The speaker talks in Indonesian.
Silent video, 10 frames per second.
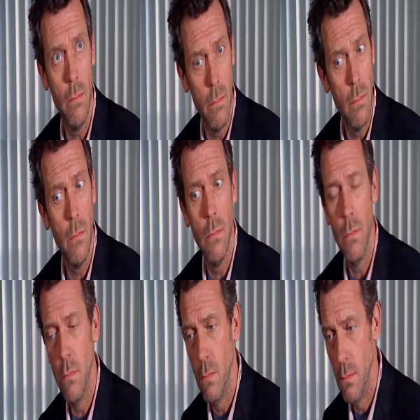Jadi
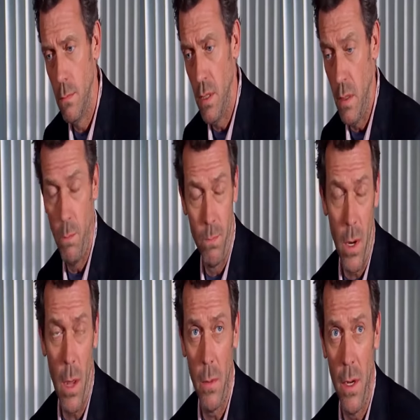suami dia sering
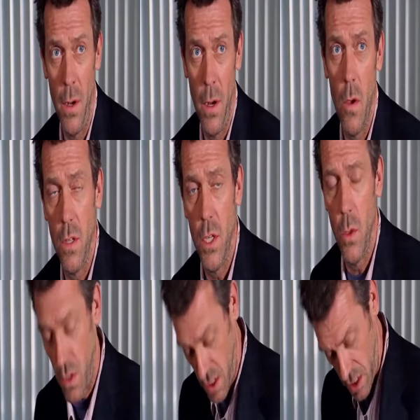menelpon untuk
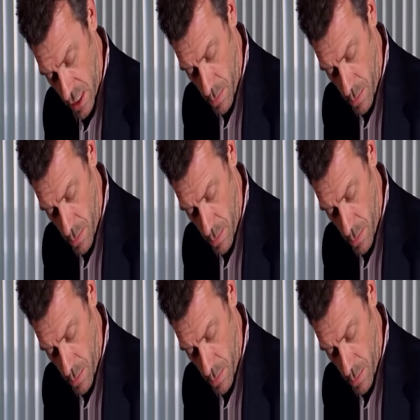kembali.